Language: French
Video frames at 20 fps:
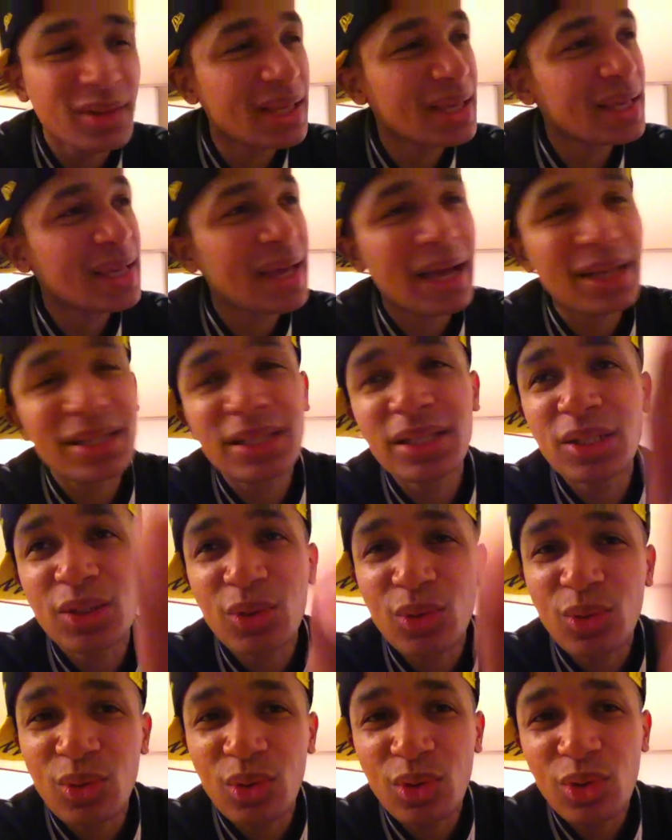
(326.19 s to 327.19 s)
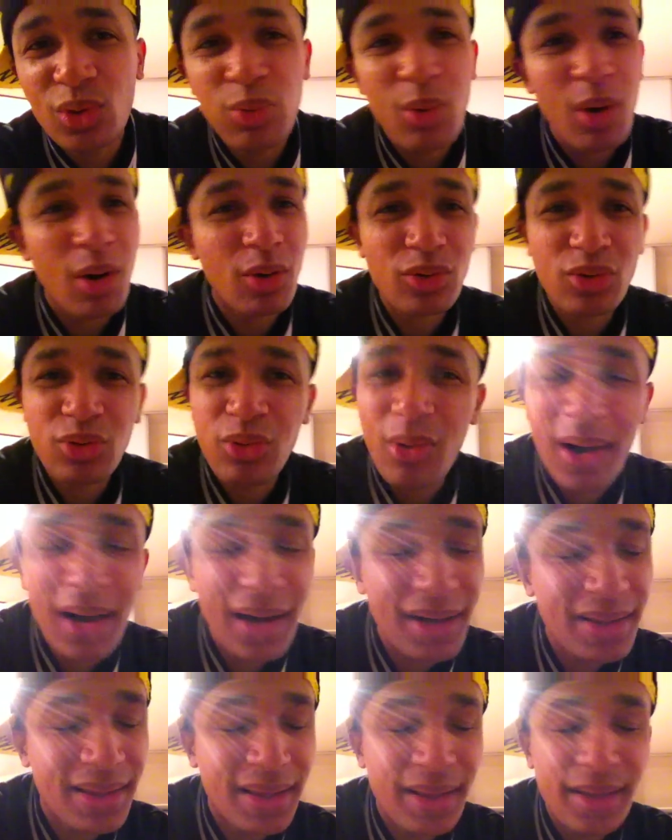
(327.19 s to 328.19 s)
des gars qui sautent de toi en
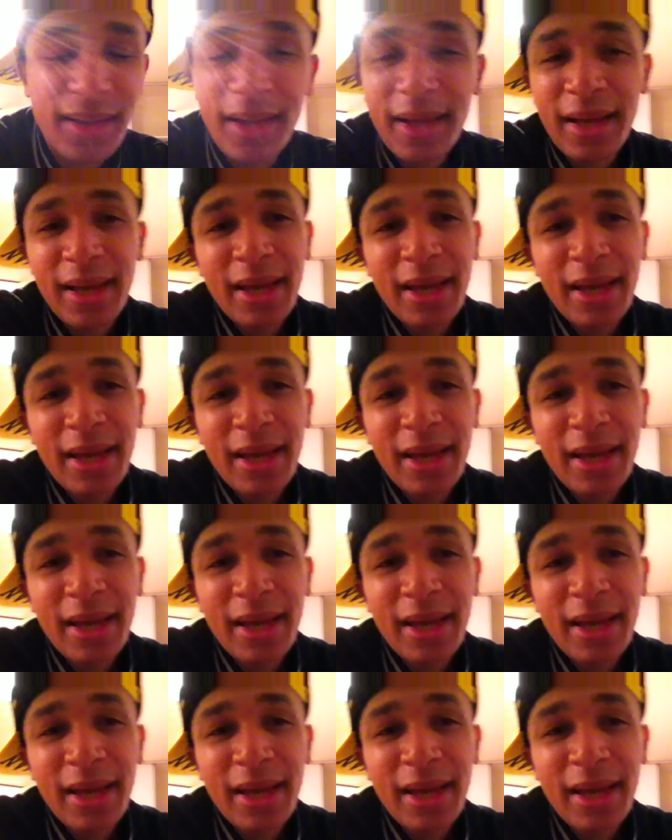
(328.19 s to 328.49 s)
toi, des,